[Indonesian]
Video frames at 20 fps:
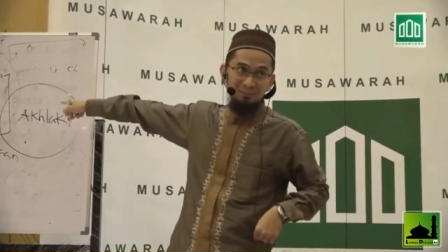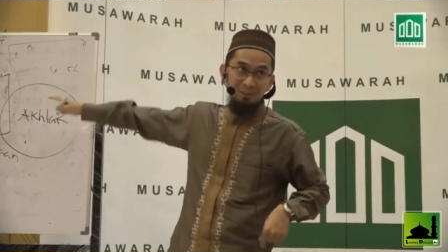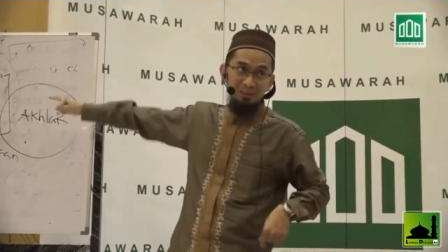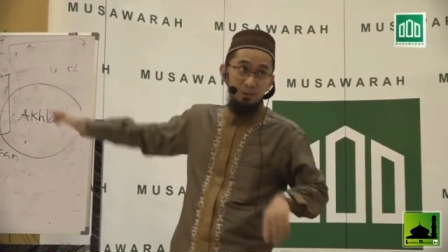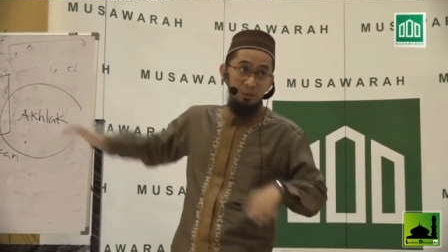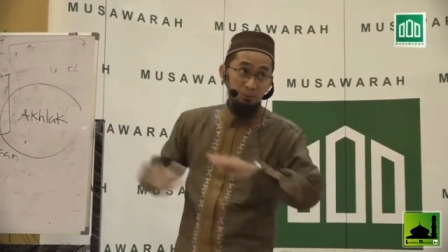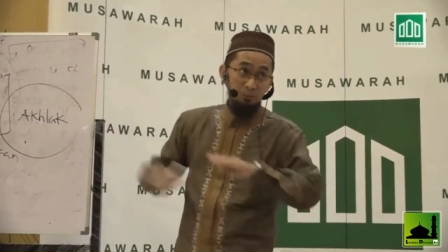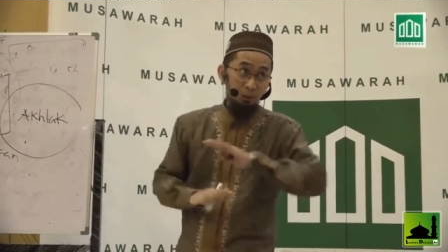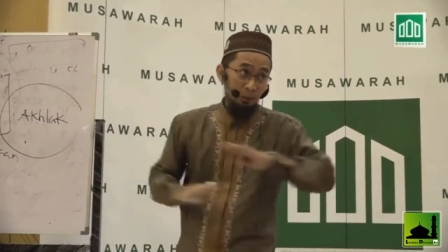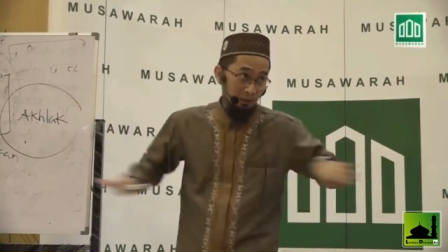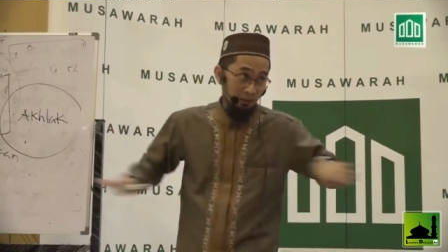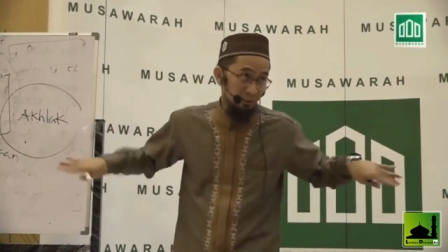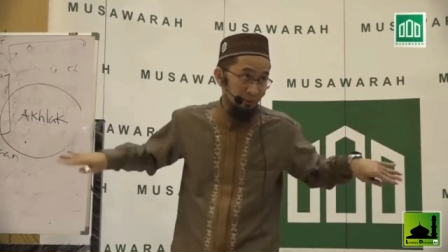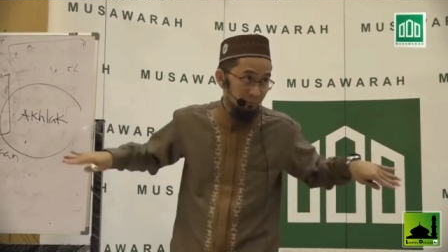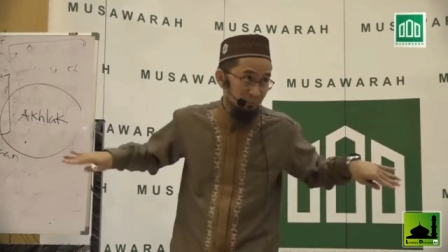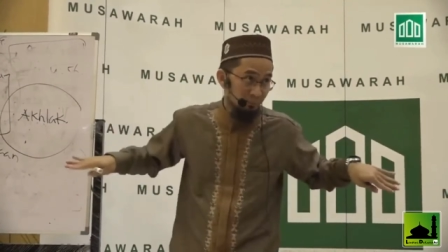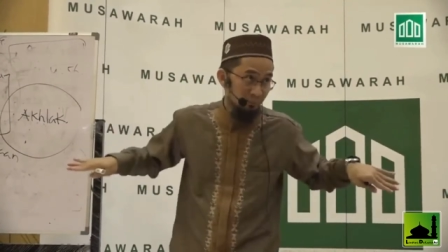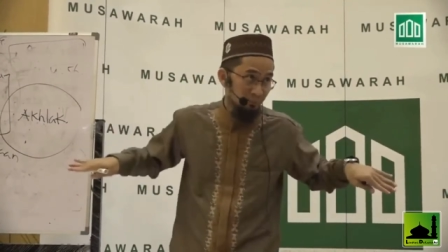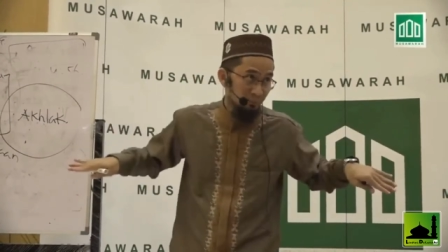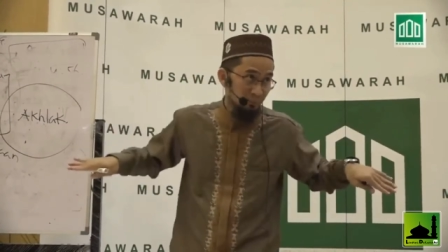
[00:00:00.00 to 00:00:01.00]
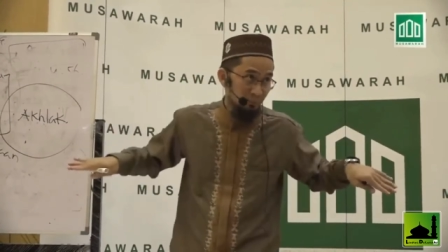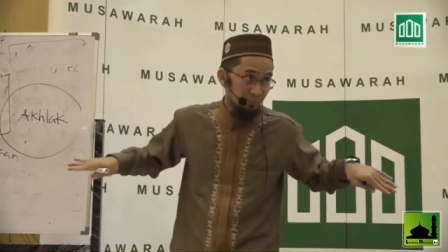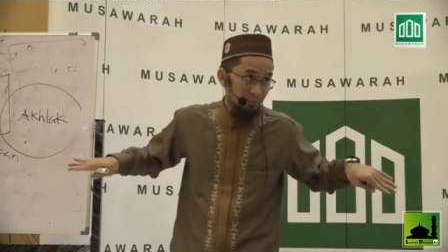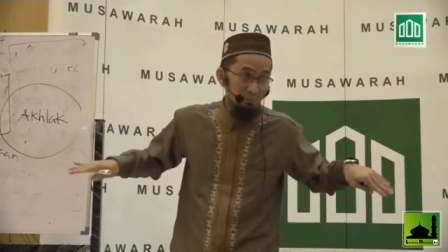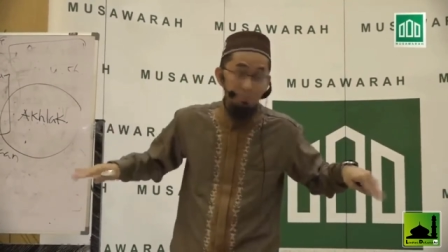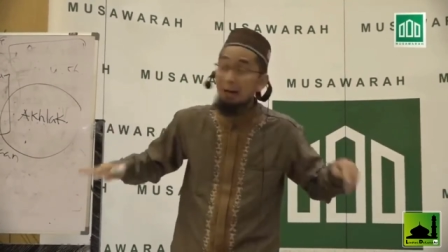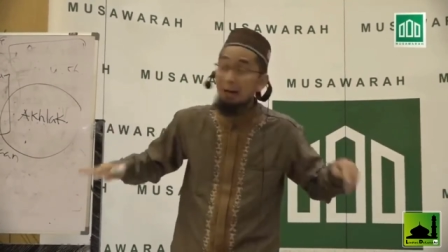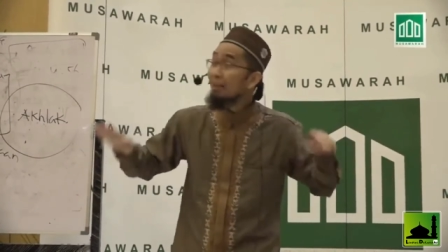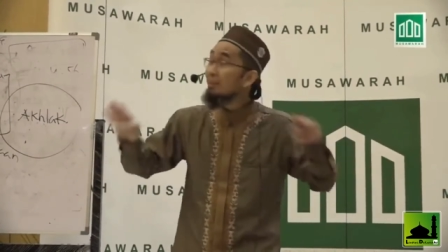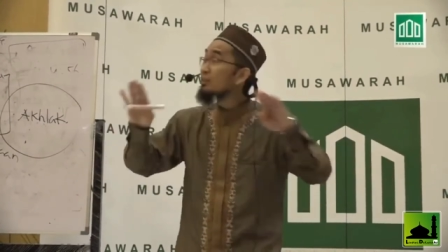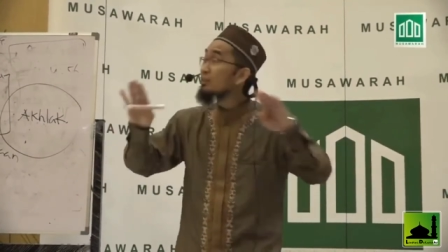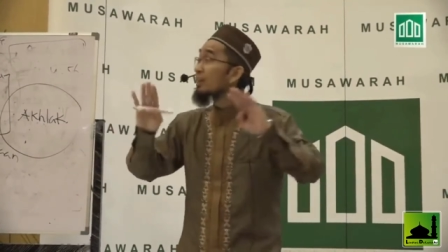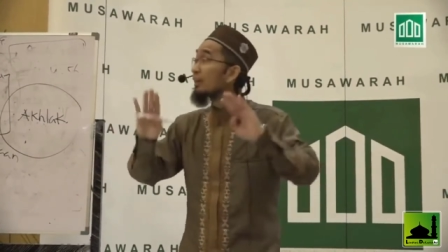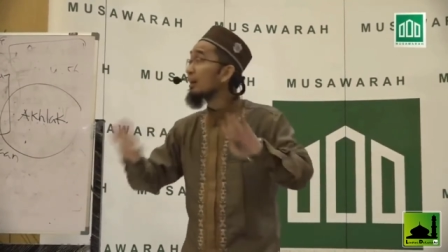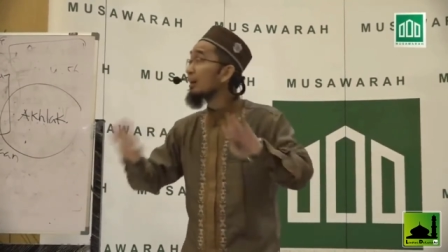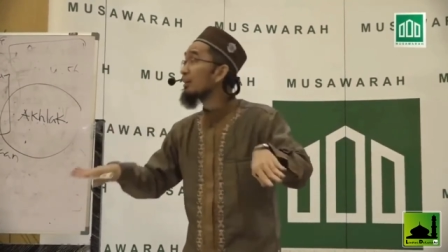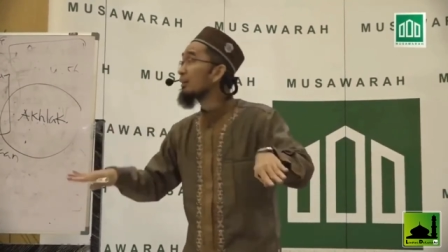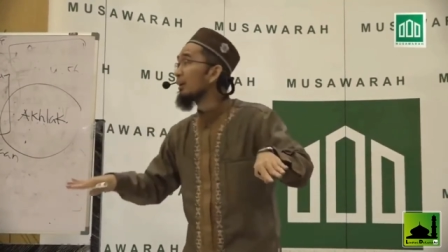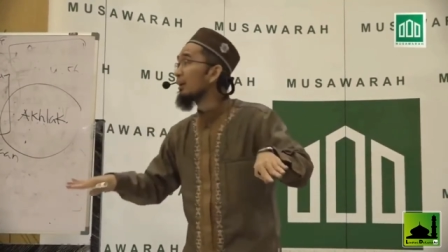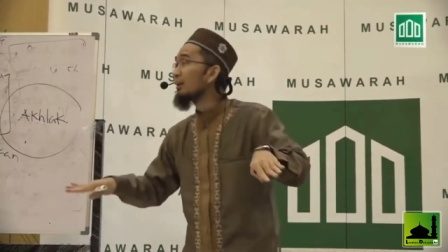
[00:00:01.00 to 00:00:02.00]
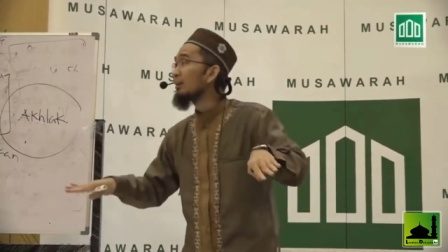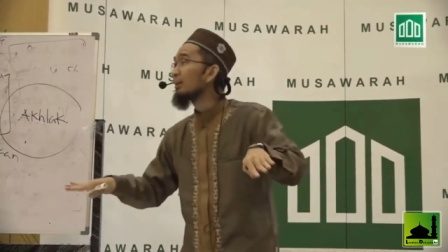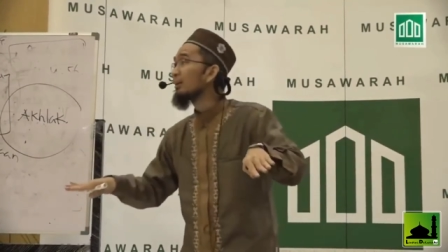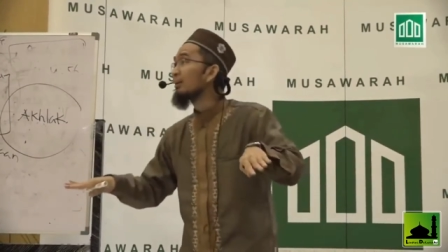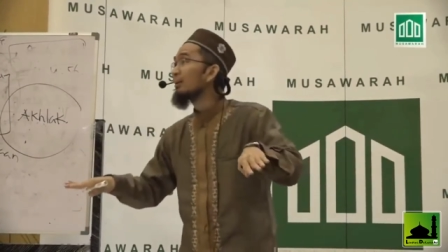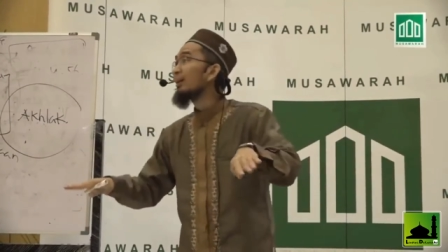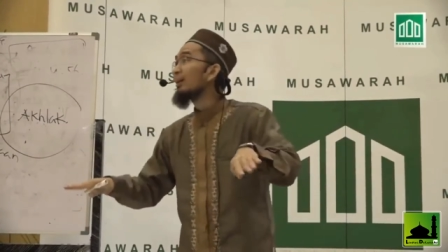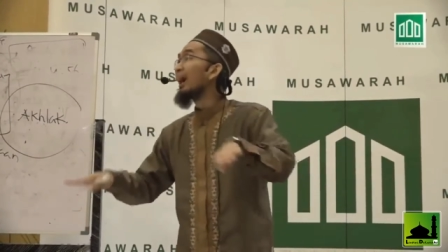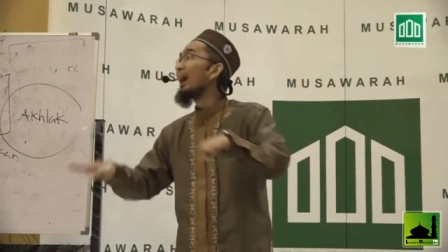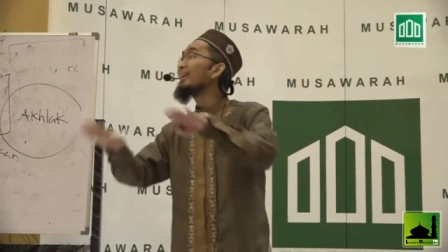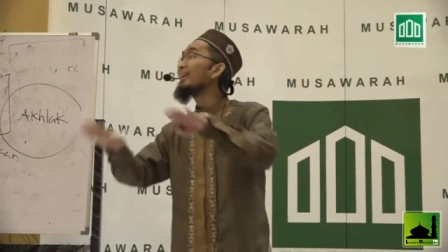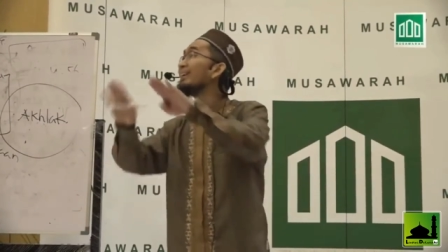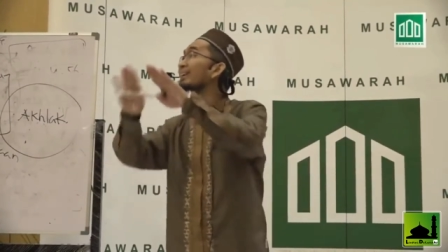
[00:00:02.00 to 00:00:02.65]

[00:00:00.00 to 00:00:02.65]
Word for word: Itu poinnya. Bahkan sayangnya, ada